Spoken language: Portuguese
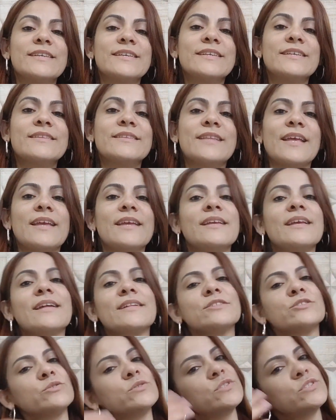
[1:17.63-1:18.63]
que têm
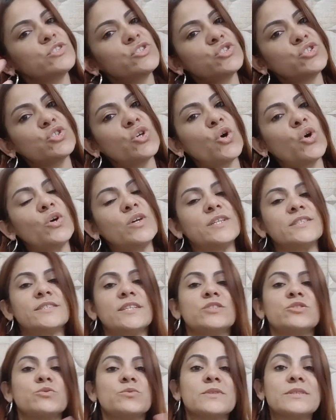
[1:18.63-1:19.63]
as suas histórias,
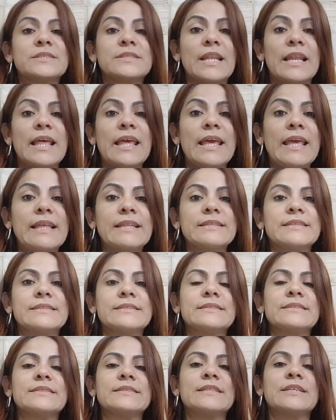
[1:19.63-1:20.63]
as suas
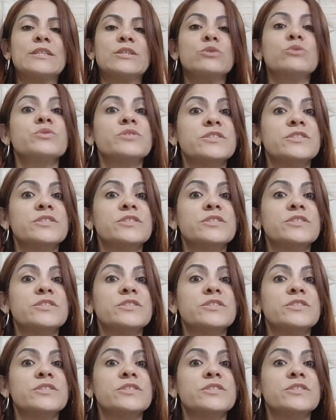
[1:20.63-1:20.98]
lendas e os